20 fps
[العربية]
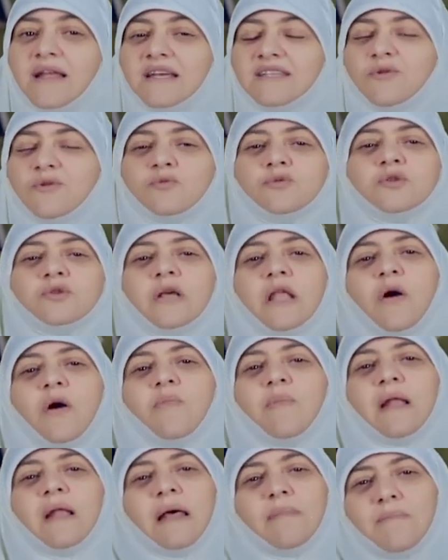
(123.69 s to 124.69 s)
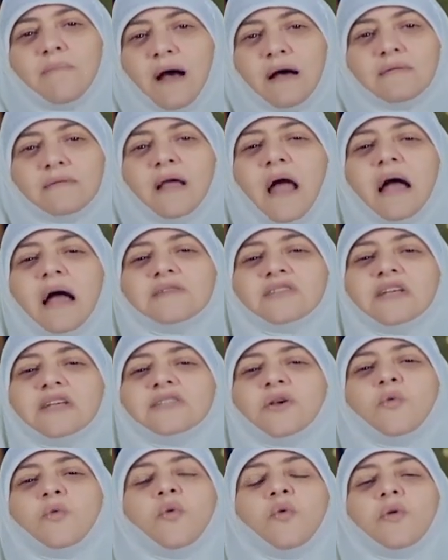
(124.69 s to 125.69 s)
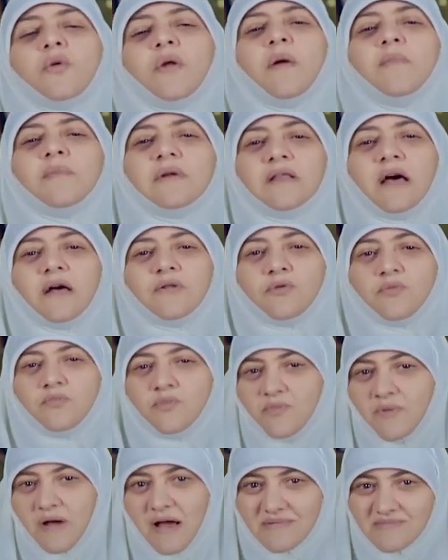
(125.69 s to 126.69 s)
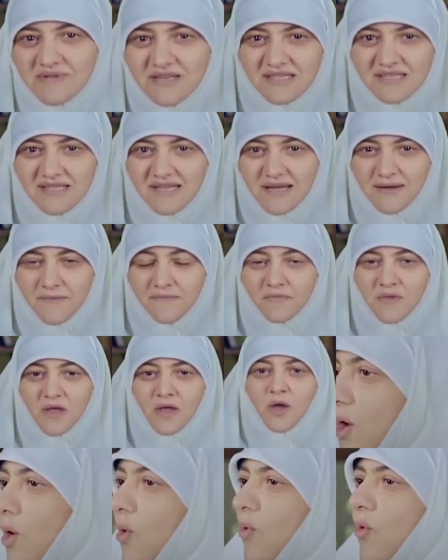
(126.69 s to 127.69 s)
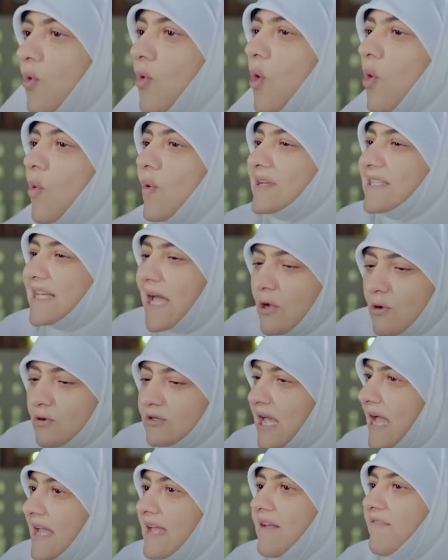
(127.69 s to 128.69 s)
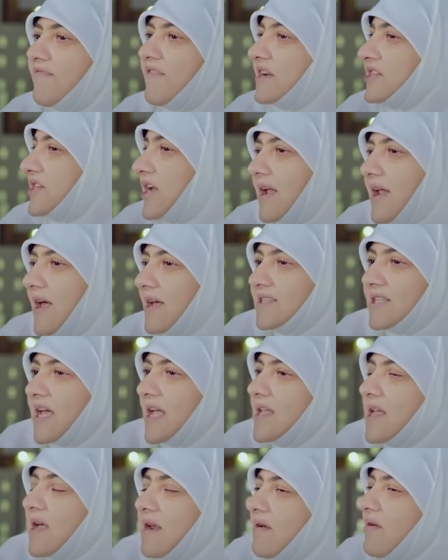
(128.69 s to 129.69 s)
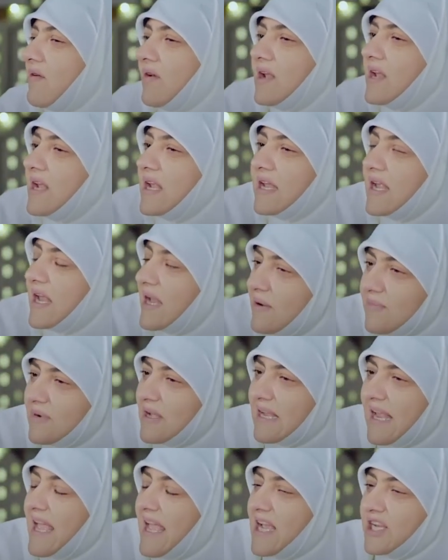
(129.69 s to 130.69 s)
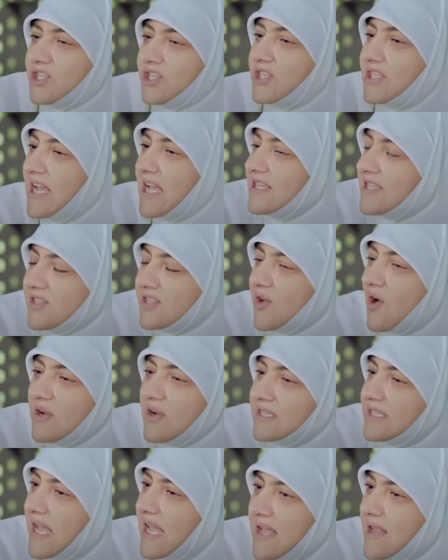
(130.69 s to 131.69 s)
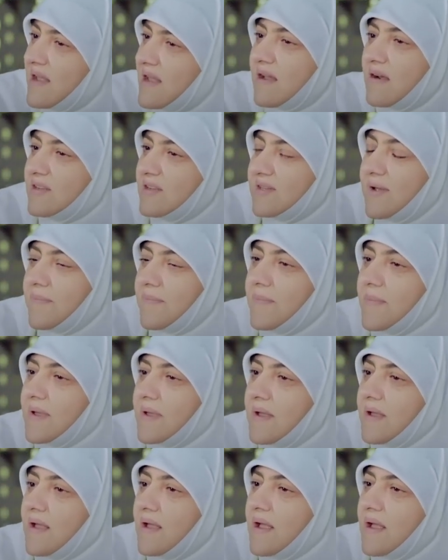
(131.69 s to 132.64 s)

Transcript: الاحساس خصوصا لو بنات بقى يعني مش عايزه اقول لكم الامر ده عندهم بيبقى عامل ازاي وهو زيه زي الفشله زي الر... اللي, ما نجحش زي الساقط زي اللي رسب